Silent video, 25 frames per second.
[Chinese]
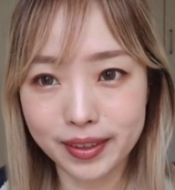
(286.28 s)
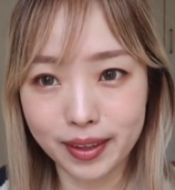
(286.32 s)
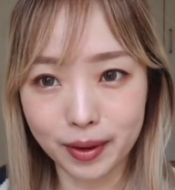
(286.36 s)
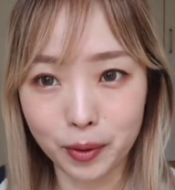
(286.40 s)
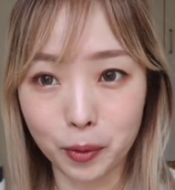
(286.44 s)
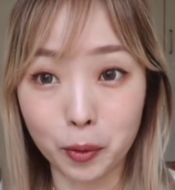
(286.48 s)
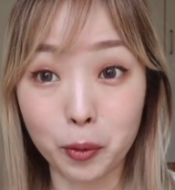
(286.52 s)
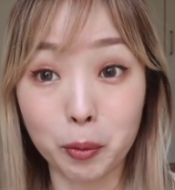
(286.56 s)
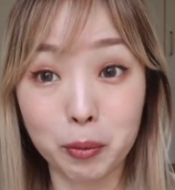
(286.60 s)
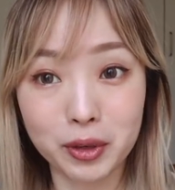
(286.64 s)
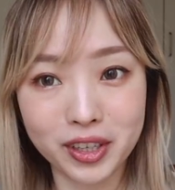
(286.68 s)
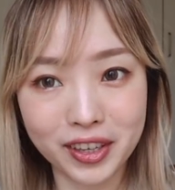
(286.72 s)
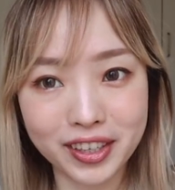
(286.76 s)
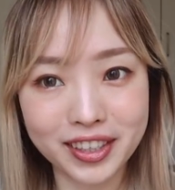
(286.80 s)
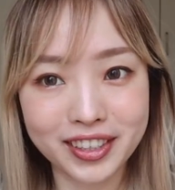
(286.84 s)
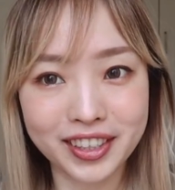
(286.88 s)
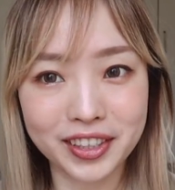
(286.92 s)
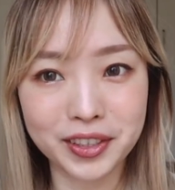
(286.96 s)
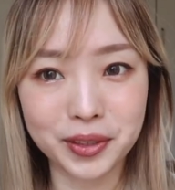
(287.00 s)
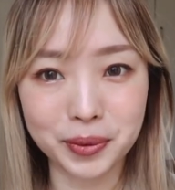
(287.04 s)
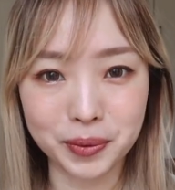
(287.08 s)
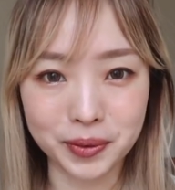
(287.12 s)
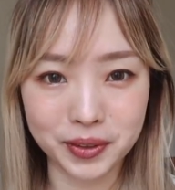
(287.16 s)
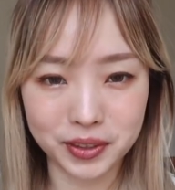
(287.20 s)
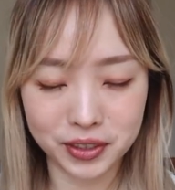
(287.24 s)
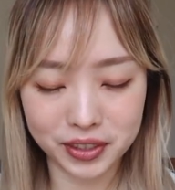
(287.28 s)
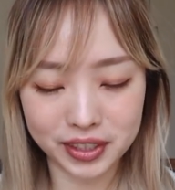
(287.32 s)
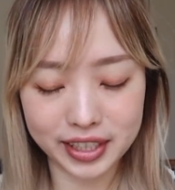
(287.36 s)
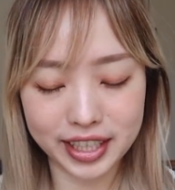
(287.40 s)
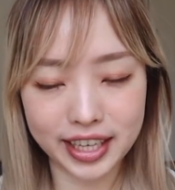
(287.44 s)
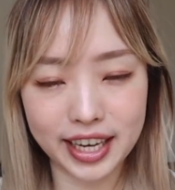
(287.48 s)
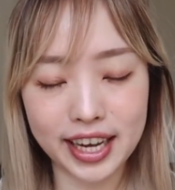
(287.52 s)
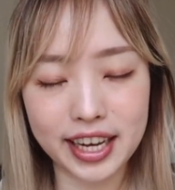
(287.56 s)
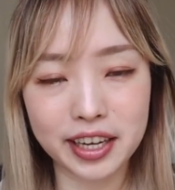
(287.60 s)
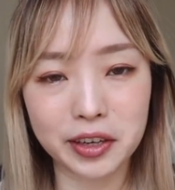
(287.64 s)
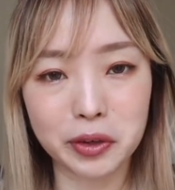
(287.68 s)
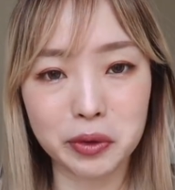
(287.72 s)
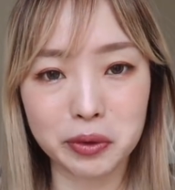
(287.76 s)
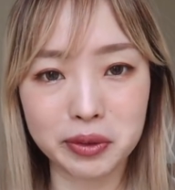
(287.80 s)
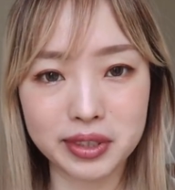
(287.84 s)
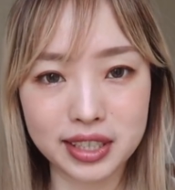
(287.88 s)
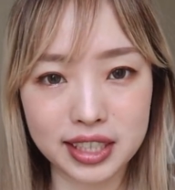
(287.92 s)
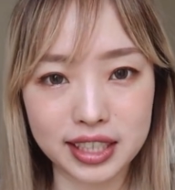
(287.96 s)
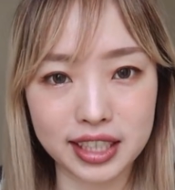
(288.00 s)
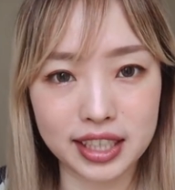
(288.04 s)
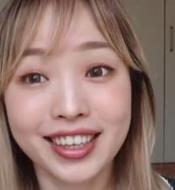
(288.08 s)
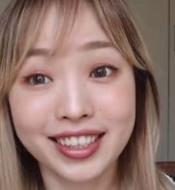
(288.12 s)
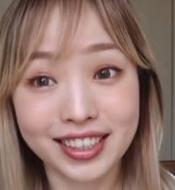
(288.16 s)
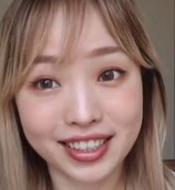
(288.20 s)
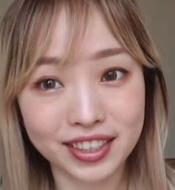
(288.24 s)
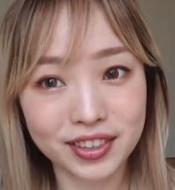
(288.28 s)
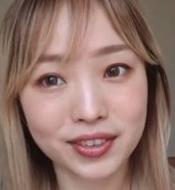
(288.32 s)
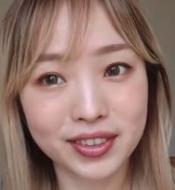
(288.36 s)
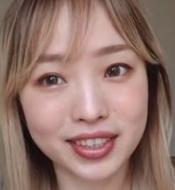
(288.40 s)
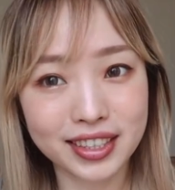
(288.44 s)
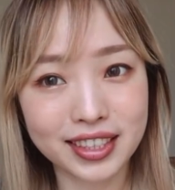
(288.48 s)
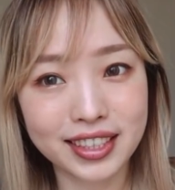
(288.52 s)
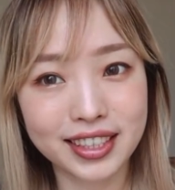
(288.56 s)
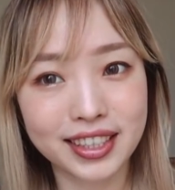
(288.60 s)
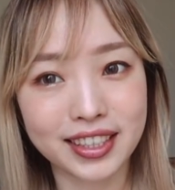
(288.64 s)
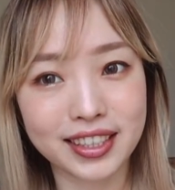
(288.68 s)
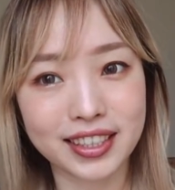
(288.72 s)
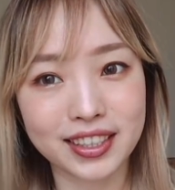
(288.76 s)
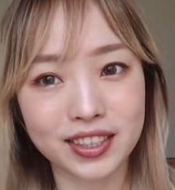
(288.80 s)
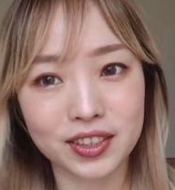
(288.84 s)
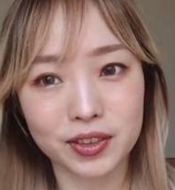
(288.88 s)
我不知道那叫什么，就是贴一个东西。制作之前呢，